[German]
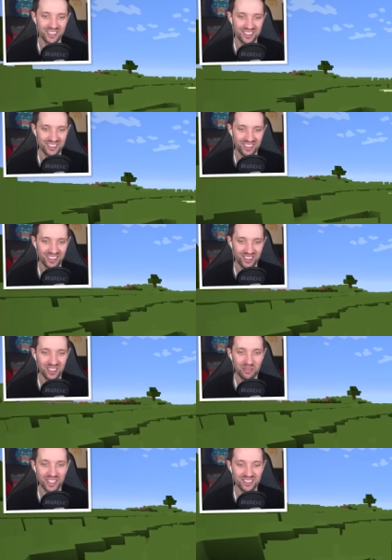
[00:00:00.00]
Achso, doch, ich
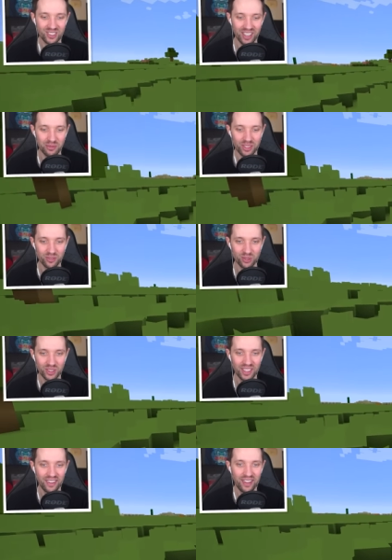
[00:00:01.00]
habe Eisen sogar einmal gefunden.
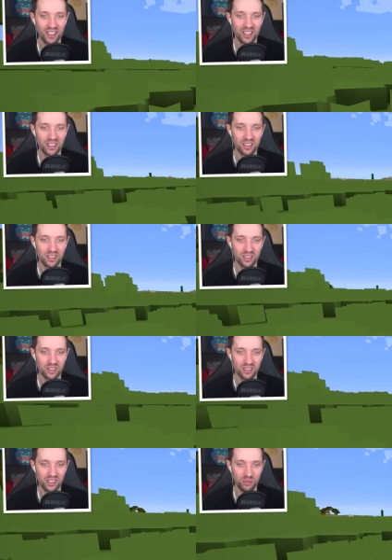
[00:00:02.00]

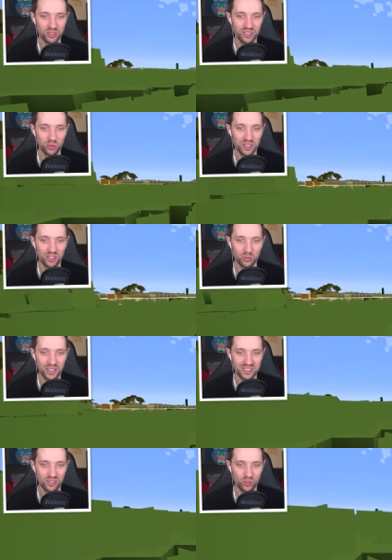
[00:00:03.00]
Wir müssen uns unbedingt um
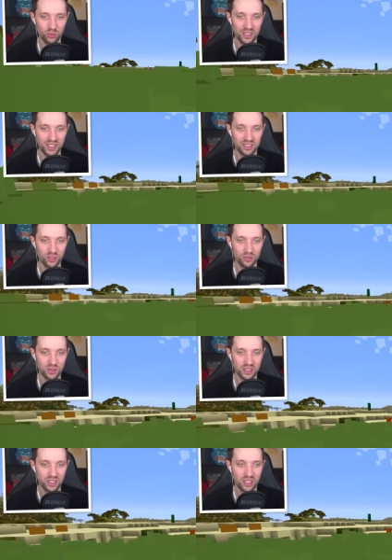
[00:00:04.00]
Essen kümmern, ey. Das dürfen wir.